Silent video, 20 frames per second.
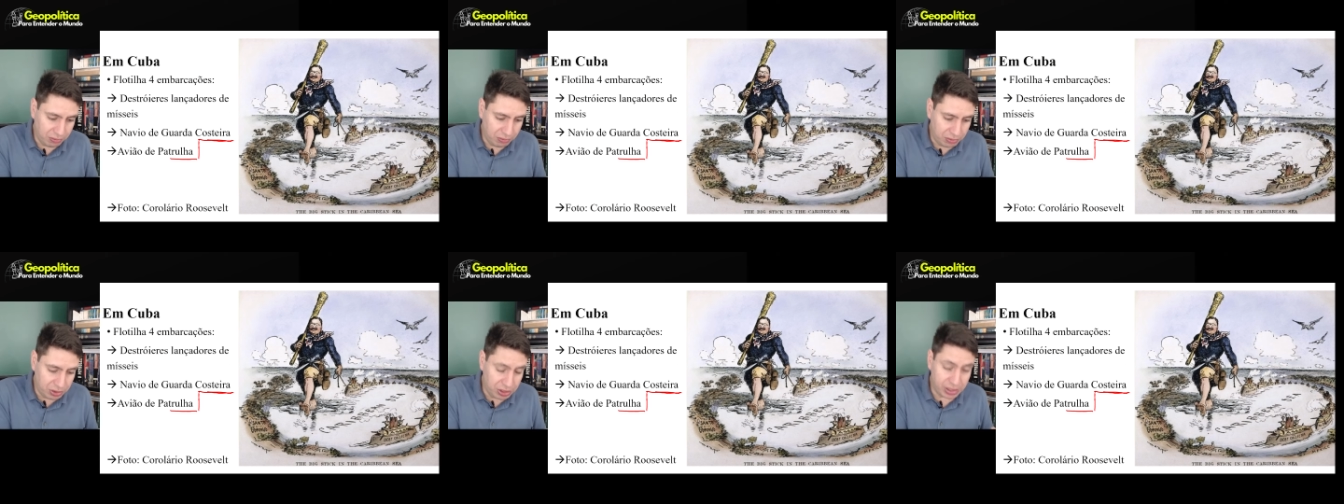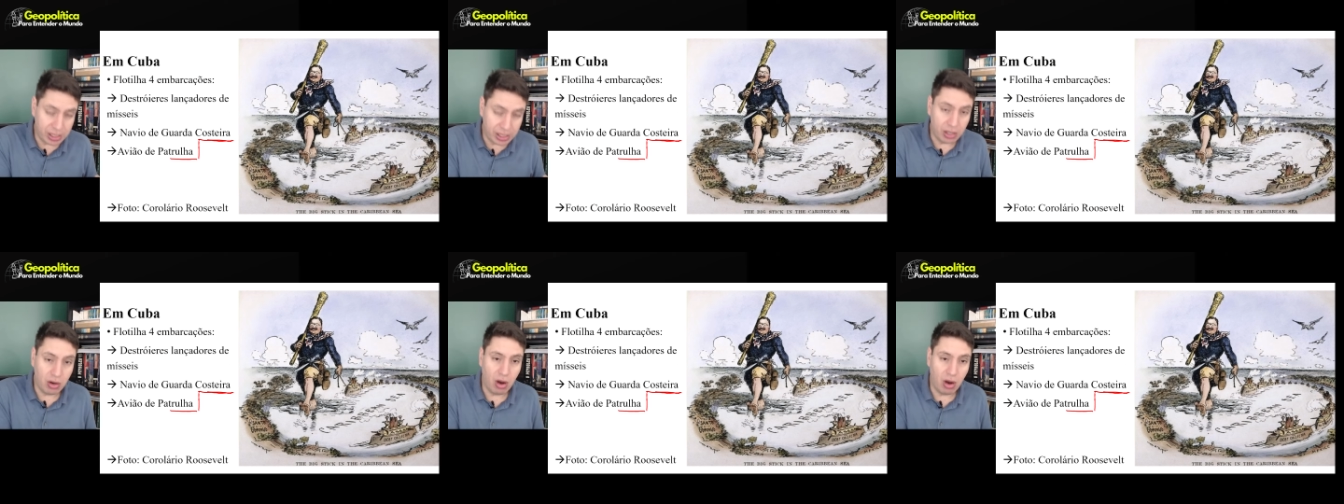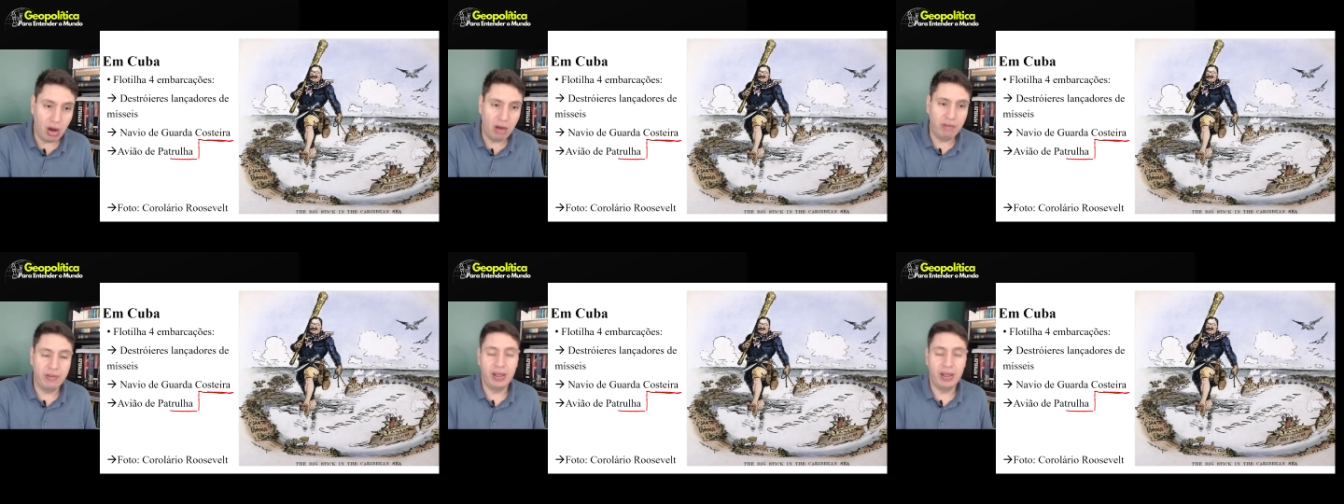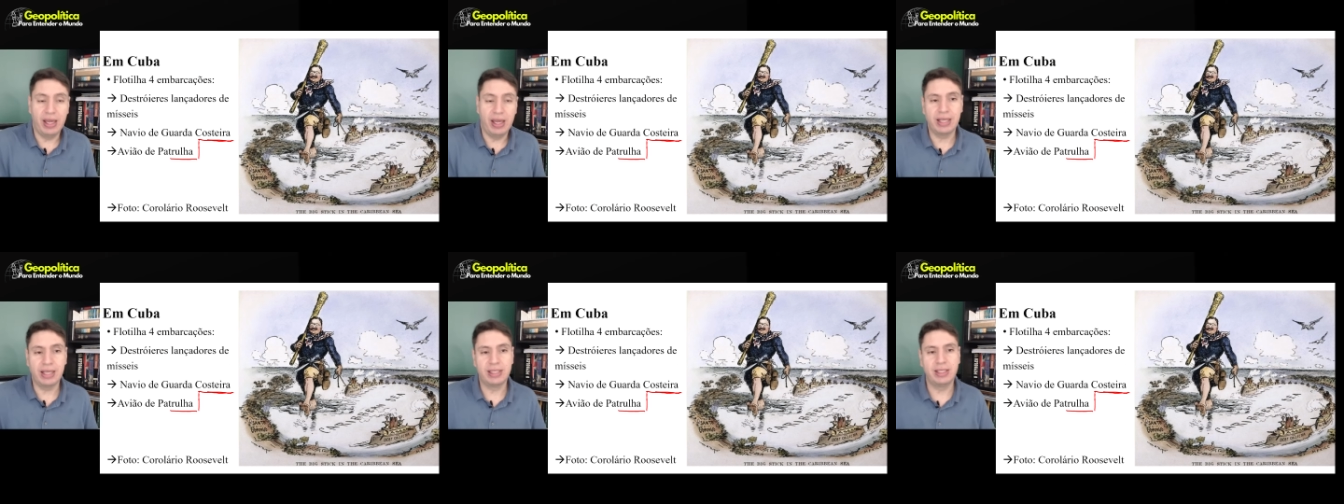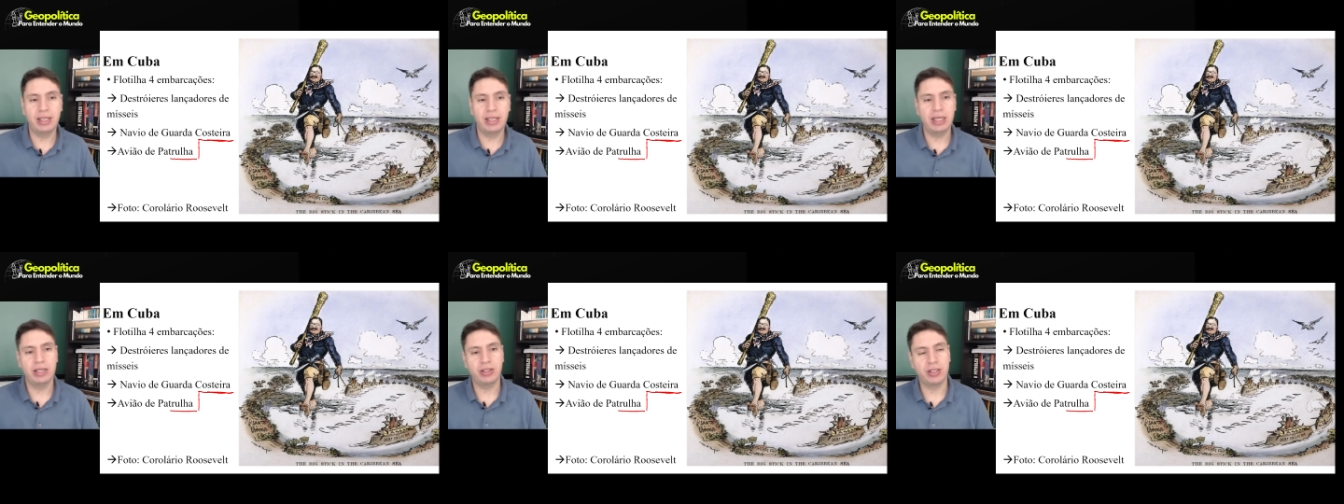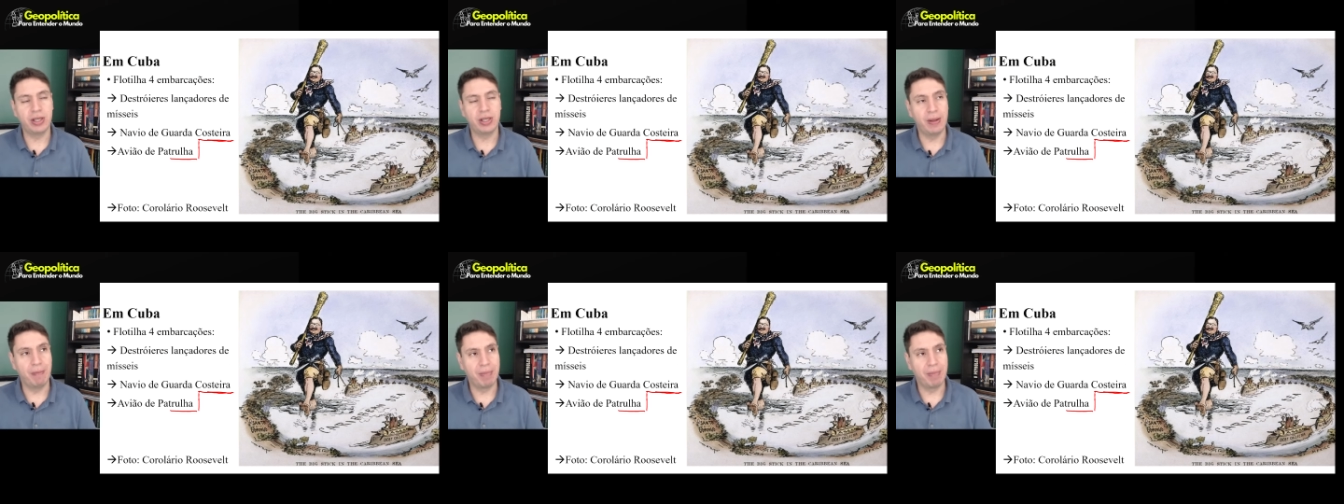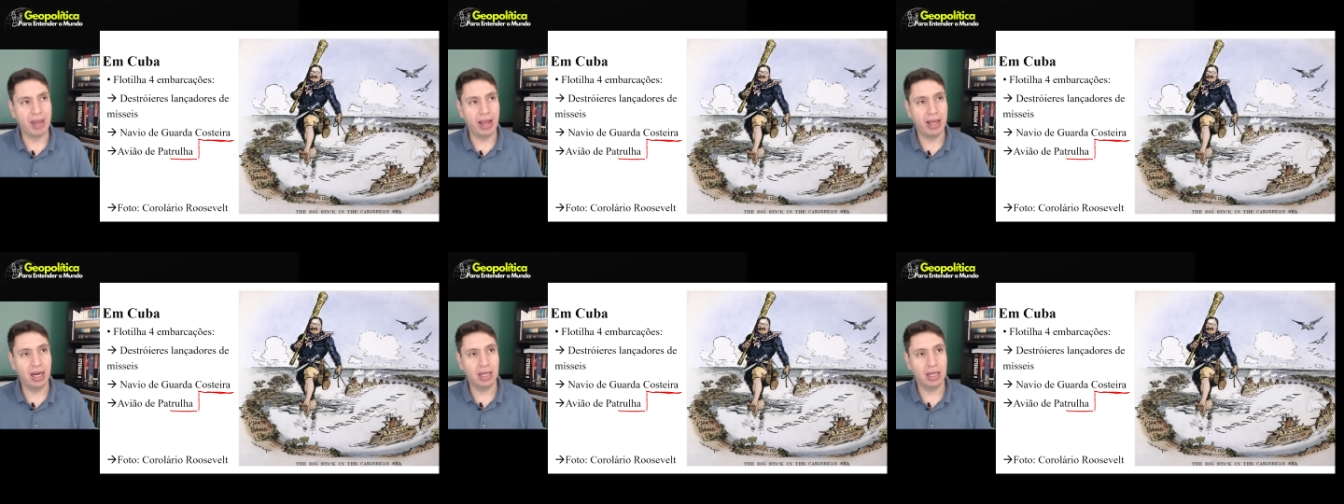XIX existe
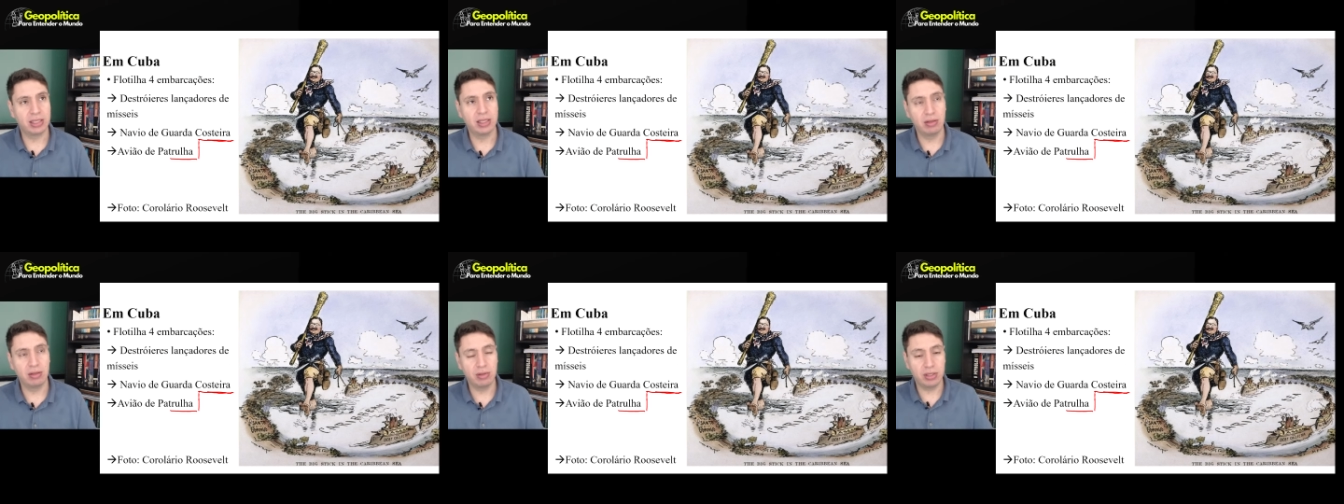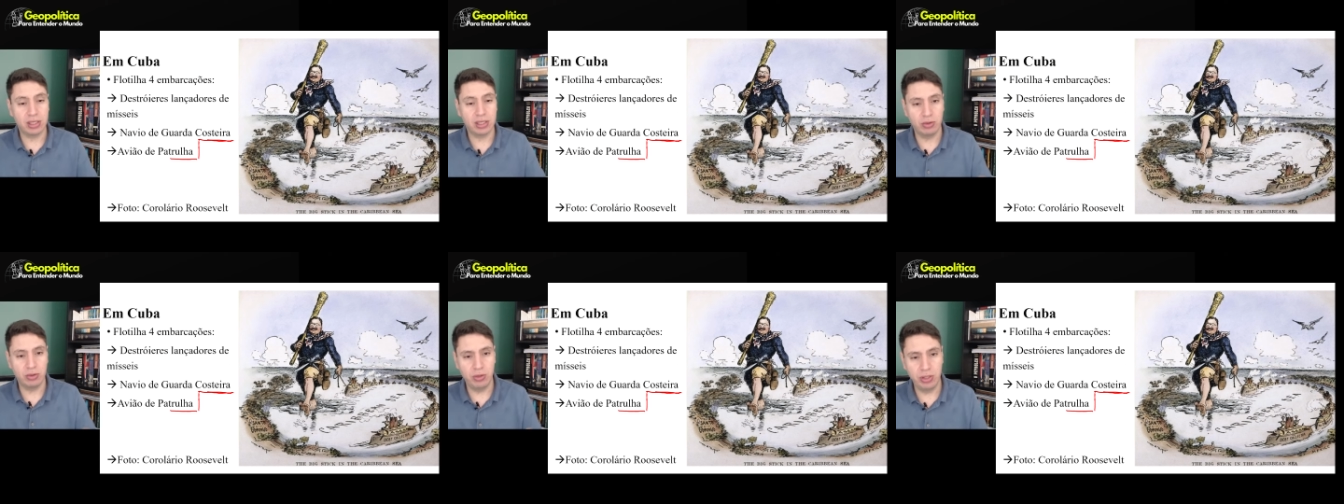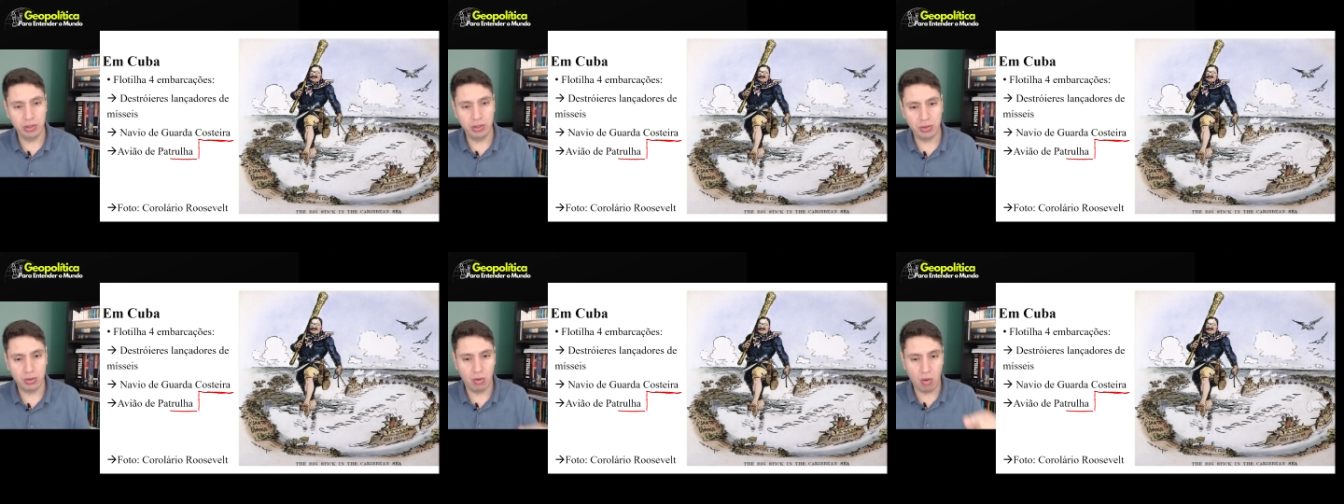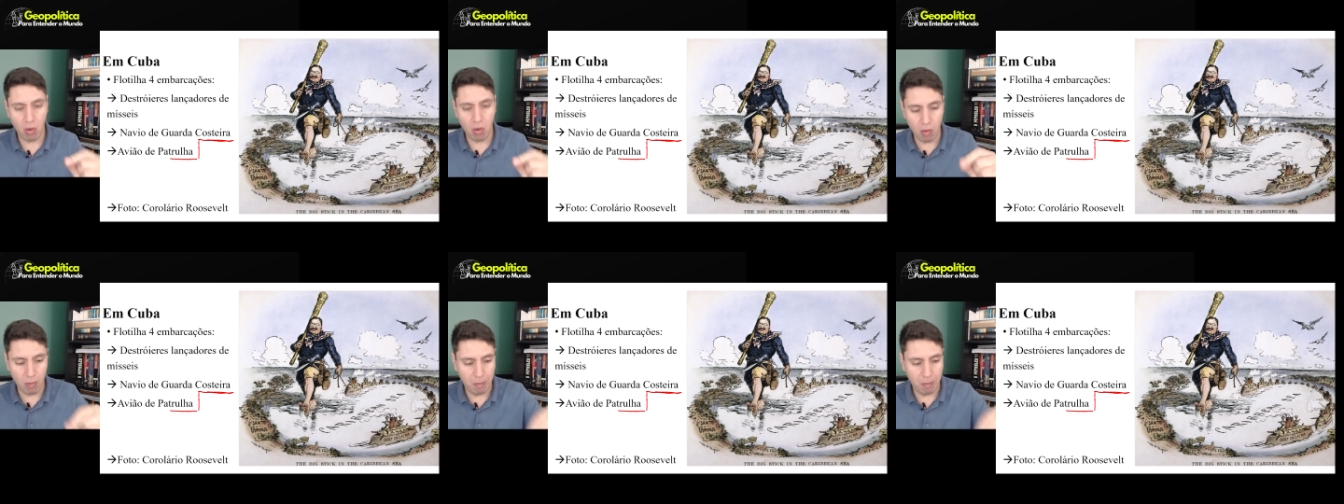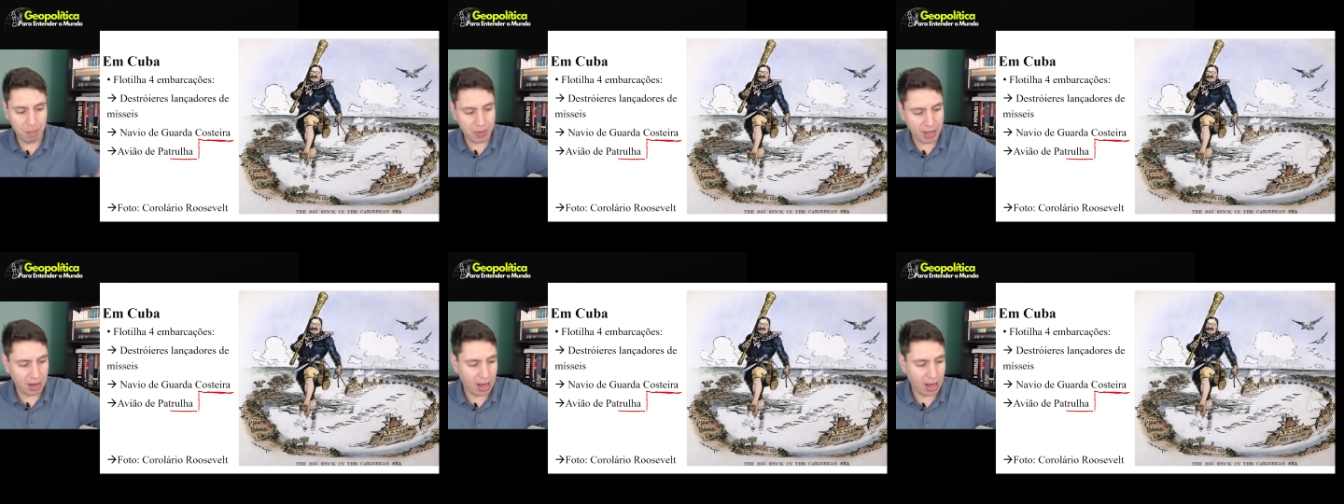a relação dos Estados Unidos com